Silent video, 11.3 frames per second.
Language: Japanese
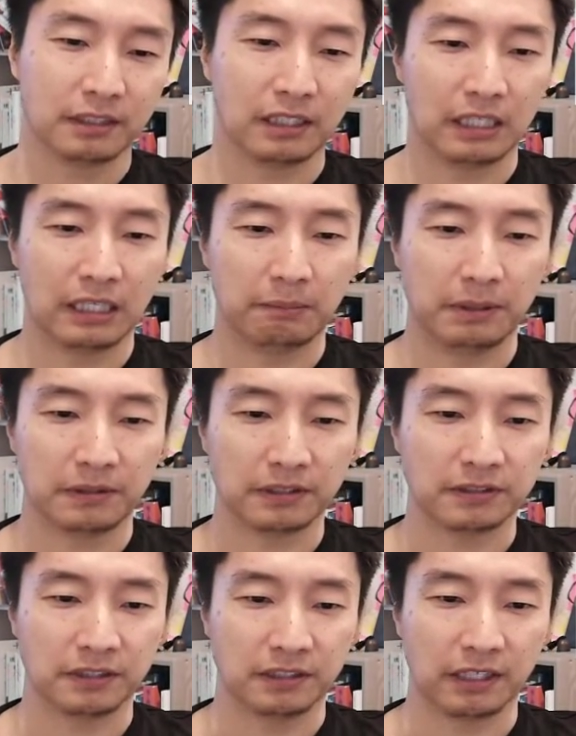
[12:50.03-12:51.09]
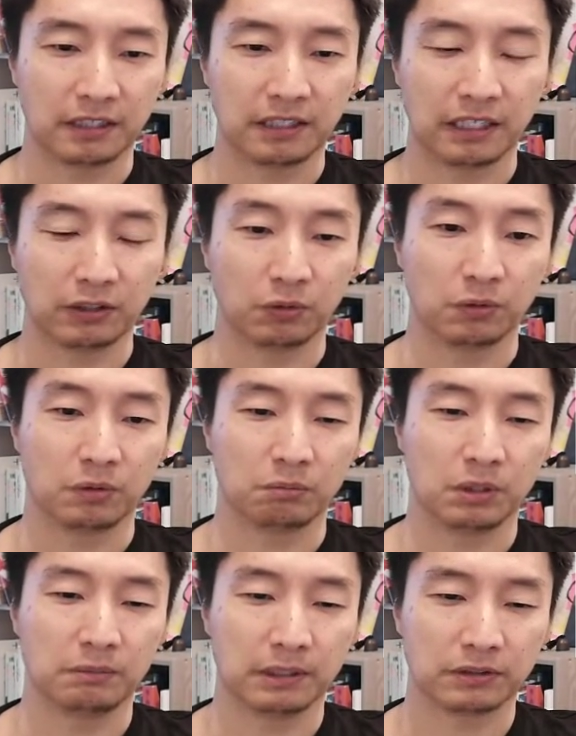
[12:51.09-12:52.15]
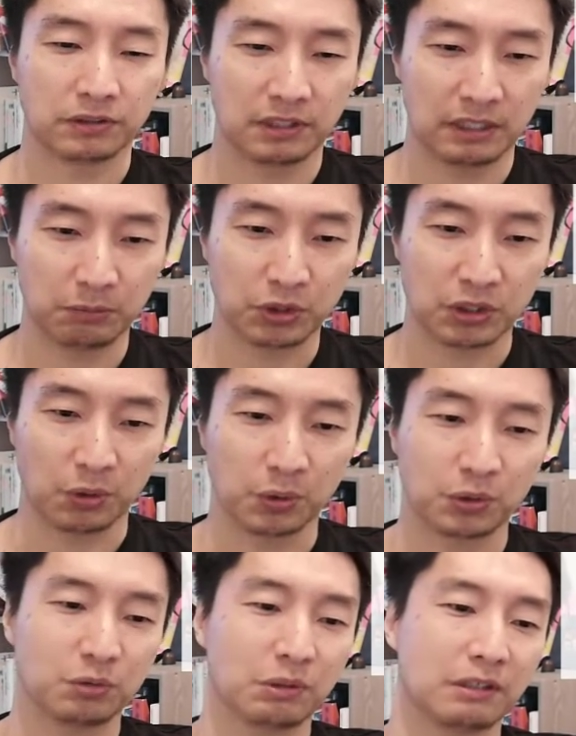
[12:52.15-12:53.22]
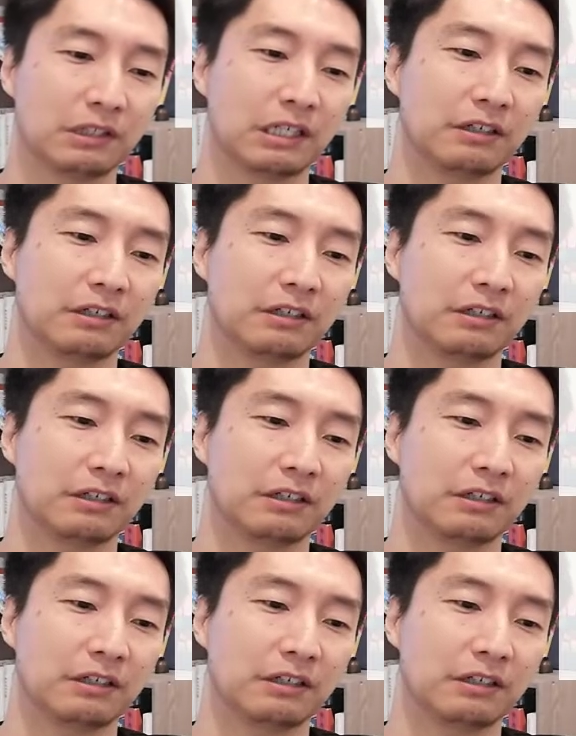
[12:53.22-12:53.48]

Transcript: えー、目指していただきたいなと思いますし、もし教わる